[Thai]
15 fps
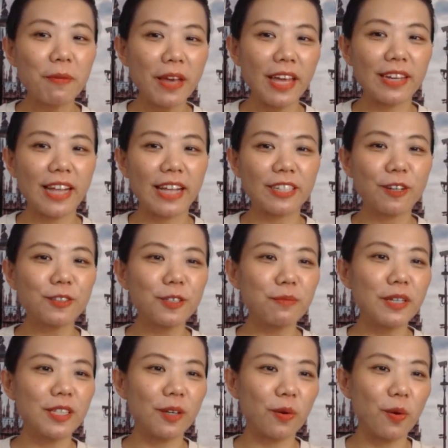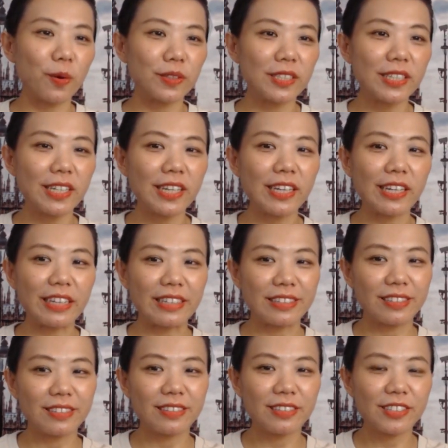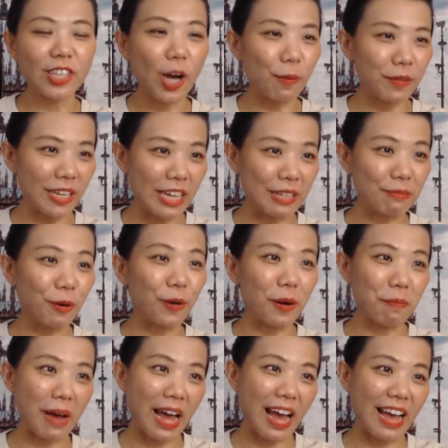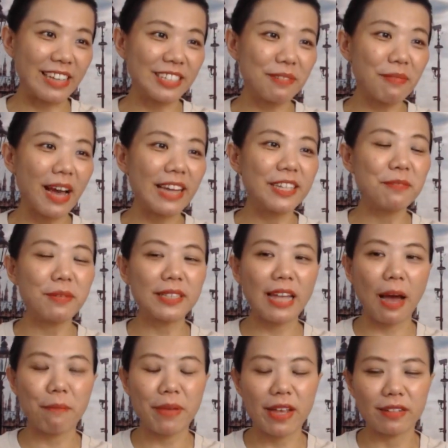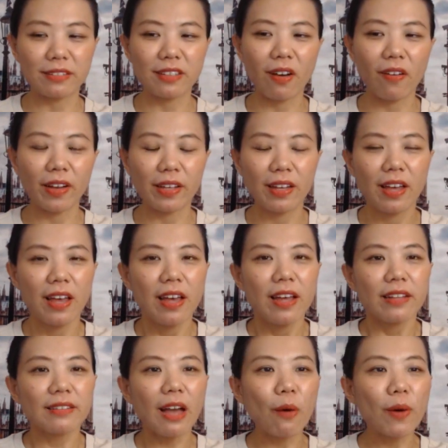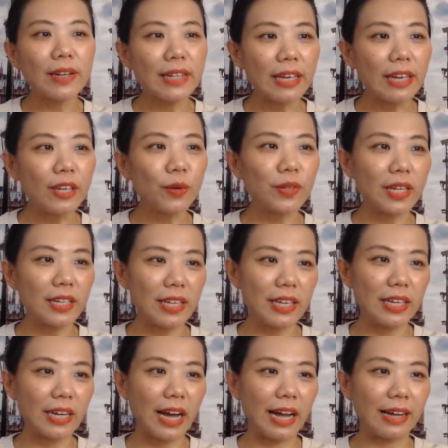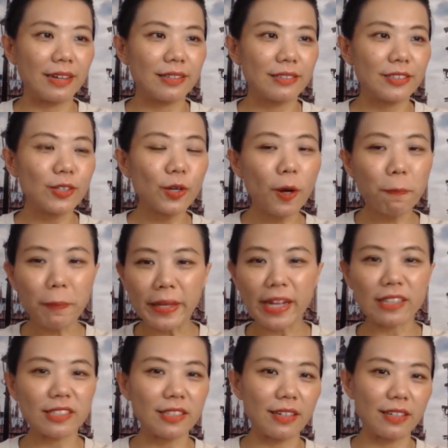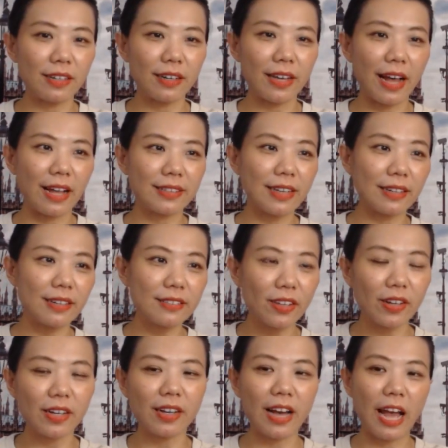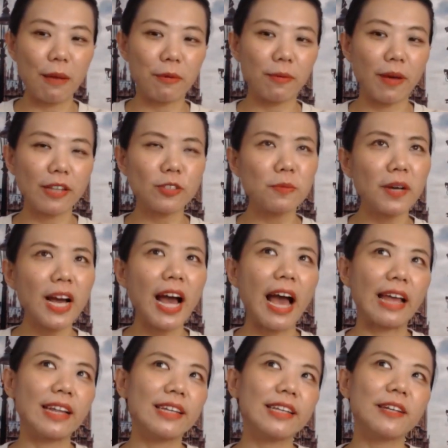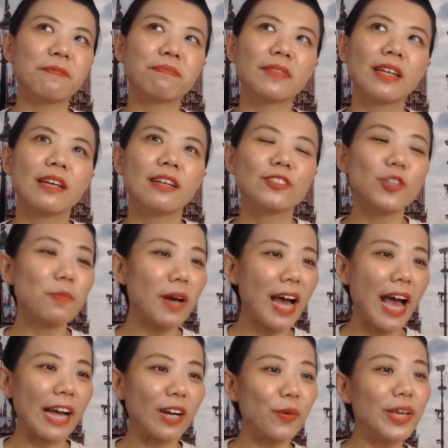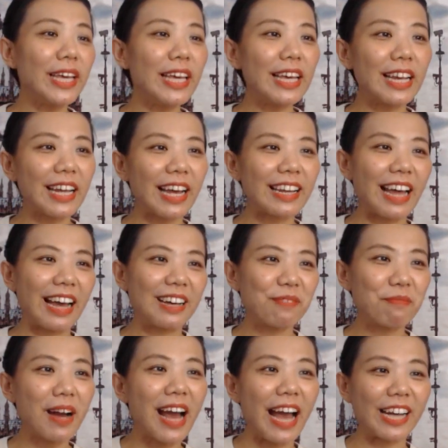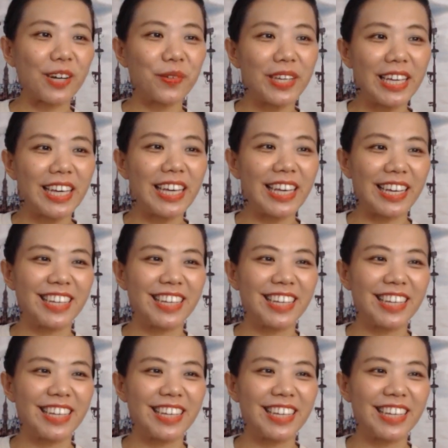เพจนั้นก็จะมีแต่คนที่ชอบกินผลไม้ใช่ไหมที่มาตามเพจจอยแต่วันนี้อยู่ดีๆค่ะเจอก็เปลี่ยนเฉยเลยอ่ะจากที่เจอเคยขายผลไม้จะมาขายอะไรดีจะมาขายเก้าอี้แล้วกันนะมาขายเก้าอี้